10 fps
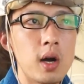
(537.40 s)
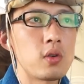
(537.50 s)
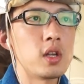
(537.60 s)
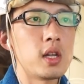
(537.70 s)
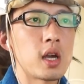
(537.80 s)

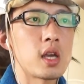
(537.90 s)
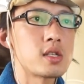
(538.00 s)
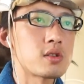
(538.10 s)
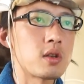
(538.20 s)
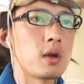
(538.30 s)
マグニーで検
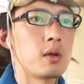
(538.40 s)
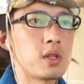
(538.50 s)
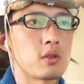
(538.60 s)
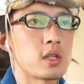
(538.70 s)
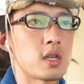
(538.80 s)
索してみ
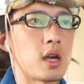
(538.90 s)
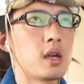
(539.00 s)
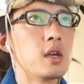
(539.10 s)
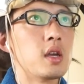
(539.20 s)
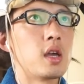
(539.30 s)
てください。
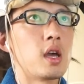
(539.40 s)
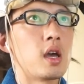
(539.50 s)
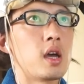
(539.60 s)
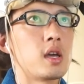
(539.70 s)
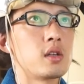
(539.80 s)

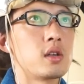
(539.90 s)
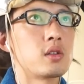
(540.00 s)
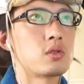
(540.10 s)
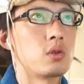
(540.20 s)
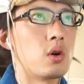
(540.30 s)

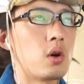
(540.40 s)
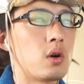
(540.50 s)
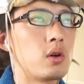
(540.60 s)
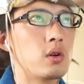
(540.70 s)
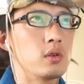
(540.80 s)
えー、っ
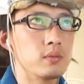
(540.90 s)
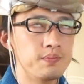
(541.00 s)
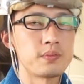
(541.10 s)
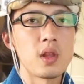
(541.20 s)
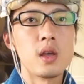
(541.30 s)
と、う
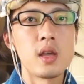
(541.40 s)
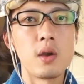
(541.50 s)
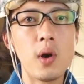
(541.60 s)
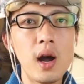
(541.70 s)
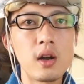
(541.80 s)
ん。
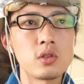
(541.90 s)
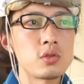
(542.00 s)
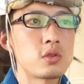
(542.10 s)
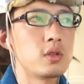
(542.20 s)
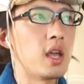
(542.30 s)
えー、ワールド、
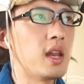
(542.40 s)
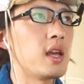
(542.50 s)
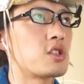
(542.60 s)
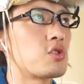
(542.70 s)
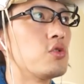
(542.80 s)

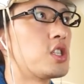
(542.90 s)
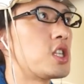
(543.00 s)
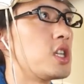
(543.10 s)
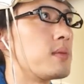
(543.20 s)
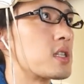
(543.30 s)
エリア
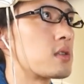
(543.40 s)
11にいま